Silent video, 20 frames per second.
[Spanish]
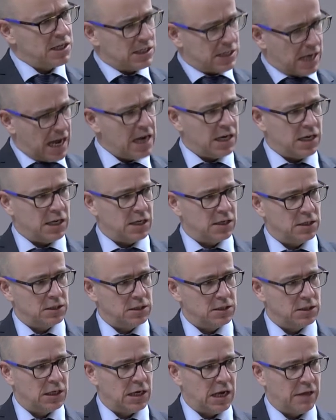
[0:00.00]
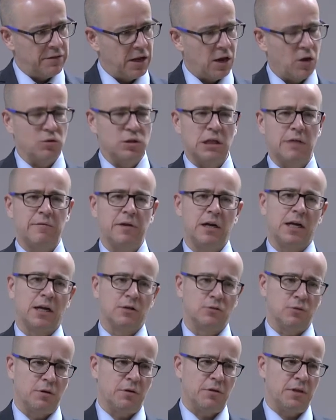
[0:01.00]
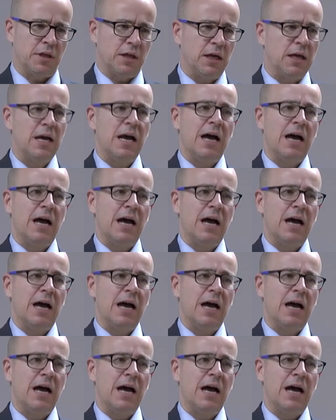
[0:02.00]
sale de la derrota del 14.